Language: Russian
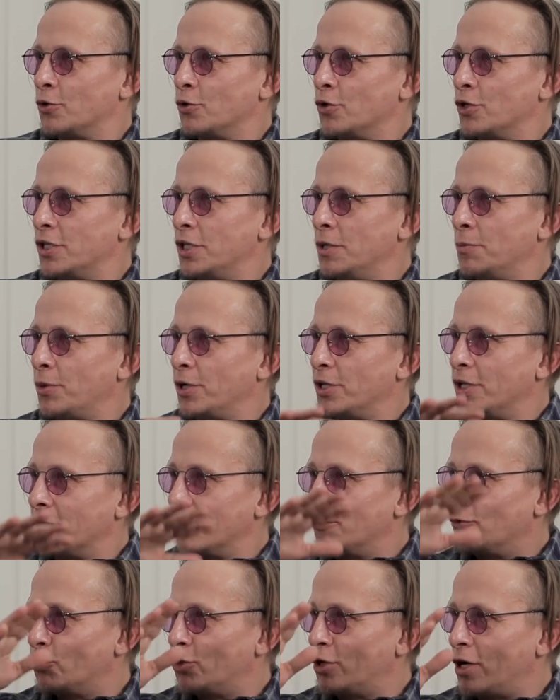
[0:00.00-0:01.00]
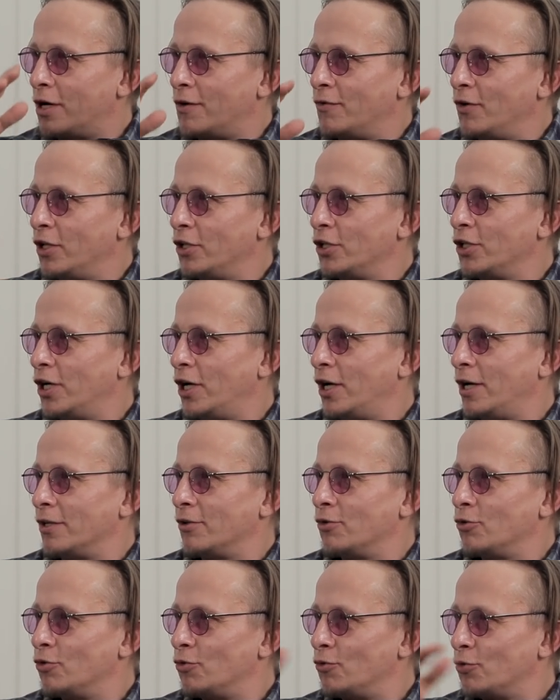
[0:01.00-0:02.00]
то есть непонятно, она вот как волна,
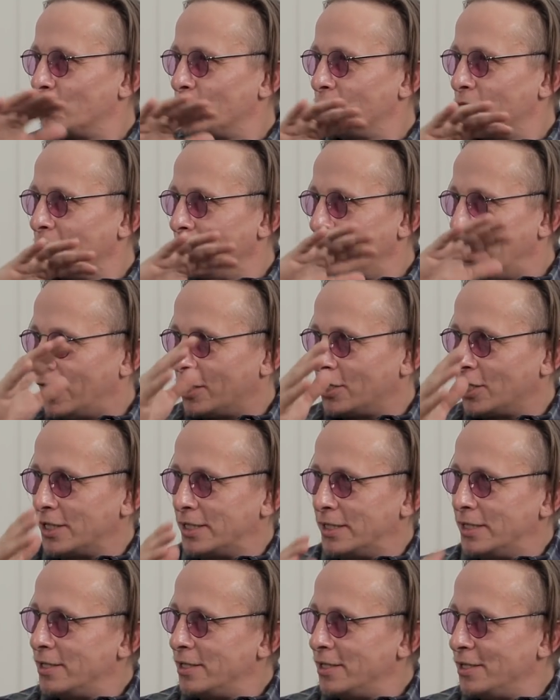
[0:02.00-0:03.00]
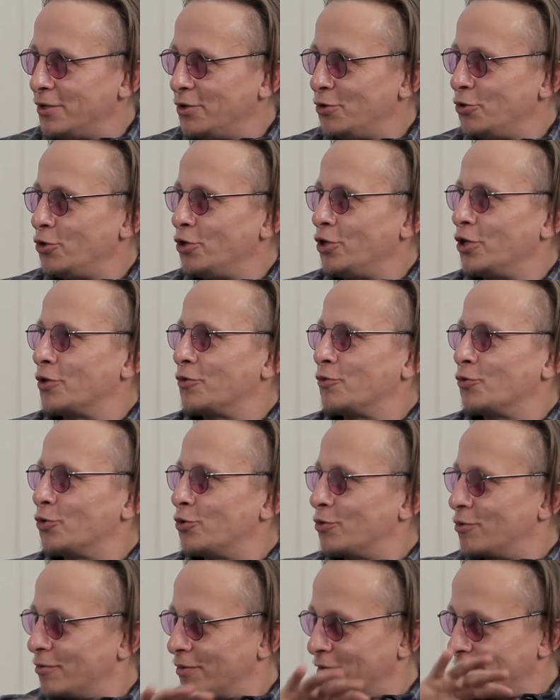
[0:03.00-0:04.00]
она вот, она здесь, ее нет.
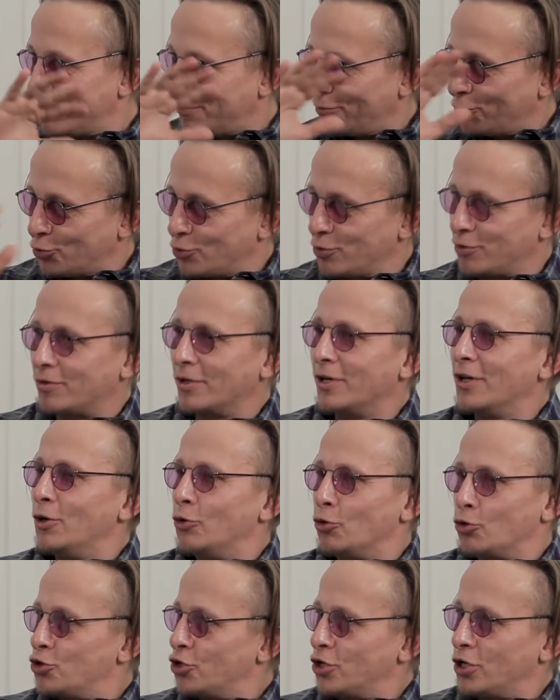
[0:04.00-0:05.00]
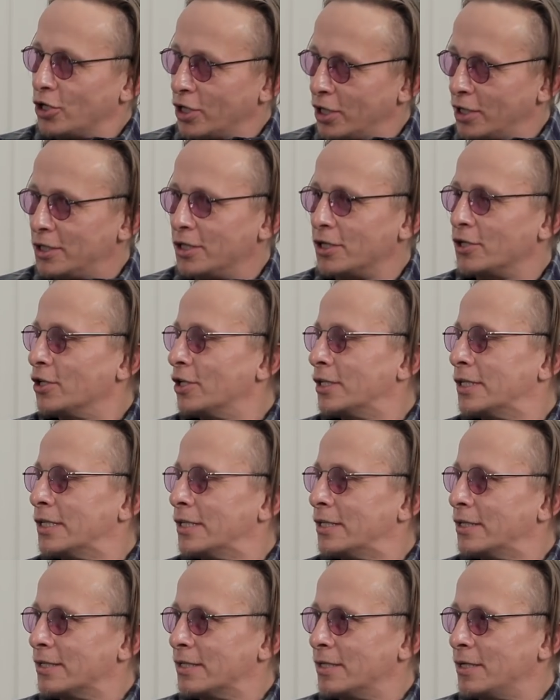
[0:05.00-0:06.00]
Вот, это вот очень характерный,
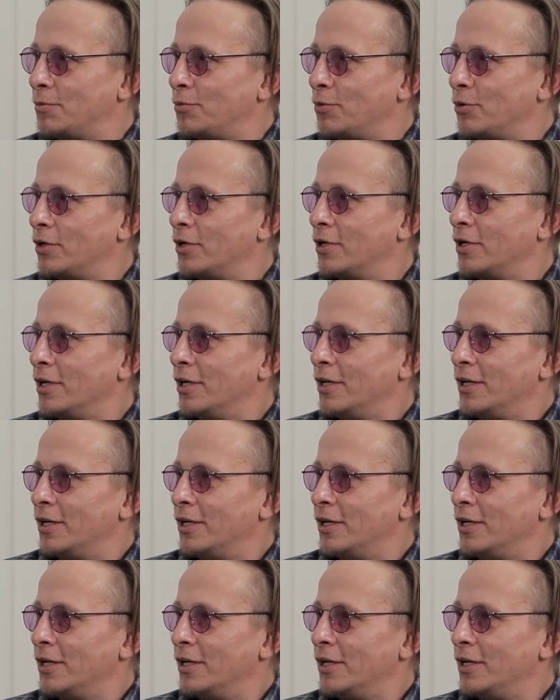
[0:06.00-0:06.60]
кстати, запах.